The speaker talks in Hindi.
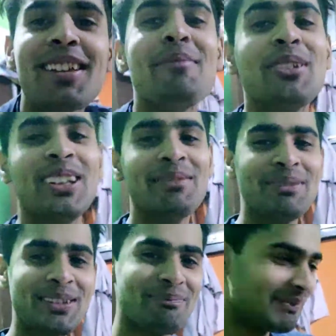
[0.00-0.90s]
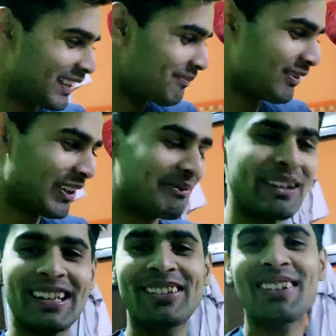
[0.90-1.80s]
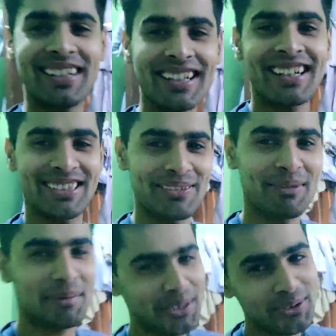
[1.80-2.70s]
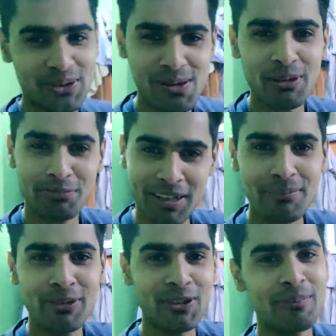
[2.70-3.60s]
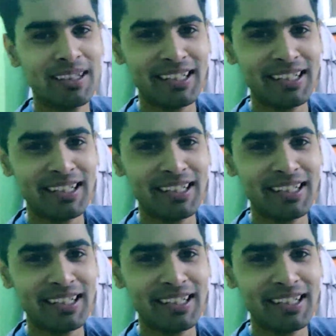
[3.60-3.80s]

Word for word: ये बोल रहे मुझे मेरा ब्लॉग बना दो खाना खाते हुए मैंने बोला थोड़ा बहुत मैंने ब्लॉग